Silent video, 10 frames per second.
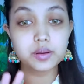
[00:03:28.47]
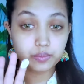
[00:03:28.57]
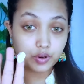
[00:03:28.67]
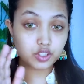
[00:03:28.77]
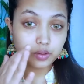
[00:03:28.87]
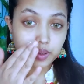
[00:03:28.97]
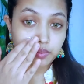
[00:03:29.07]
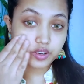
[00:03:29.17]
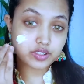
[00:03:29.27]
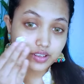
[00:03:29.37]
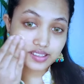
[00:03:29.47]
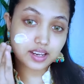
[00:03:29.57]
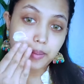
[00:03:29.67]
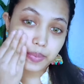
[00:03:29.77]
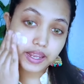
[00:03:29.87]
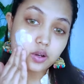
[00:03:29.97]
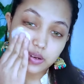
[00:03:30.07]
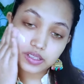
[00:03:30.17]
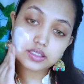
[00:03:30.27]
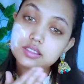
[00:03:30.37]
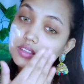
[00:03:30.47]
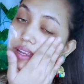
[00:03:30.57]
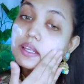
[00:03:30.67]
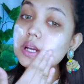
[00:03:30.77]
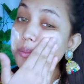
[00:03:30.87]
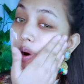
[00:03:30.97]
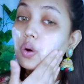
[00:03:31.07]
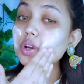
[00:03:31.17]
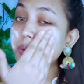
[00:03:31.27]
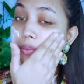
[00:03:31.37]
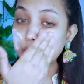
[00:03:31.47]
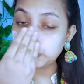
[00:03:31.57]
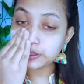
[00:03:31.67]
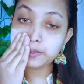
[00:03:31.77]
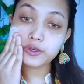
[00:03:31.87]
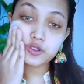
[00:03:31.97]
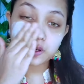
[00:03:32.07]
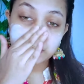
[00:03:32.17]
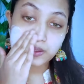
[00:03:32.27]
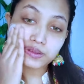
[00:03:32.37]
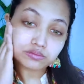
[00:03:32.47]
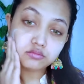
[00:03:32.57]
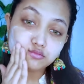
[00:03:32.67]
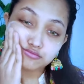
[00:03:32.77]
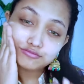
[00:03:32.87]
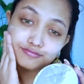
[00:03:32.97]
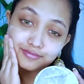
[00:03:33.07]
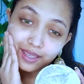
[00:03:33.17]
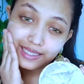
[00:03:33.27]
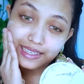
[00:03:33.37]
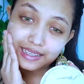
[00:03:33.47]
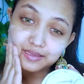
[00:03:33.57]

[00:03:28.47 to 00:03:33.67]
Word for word: প্রথমে ময়শ্চারাইজার অ্যাপ্লাই করে নিতেছি এটা আমার অনেক পছন্দের ময়শ্চারাইজার এটা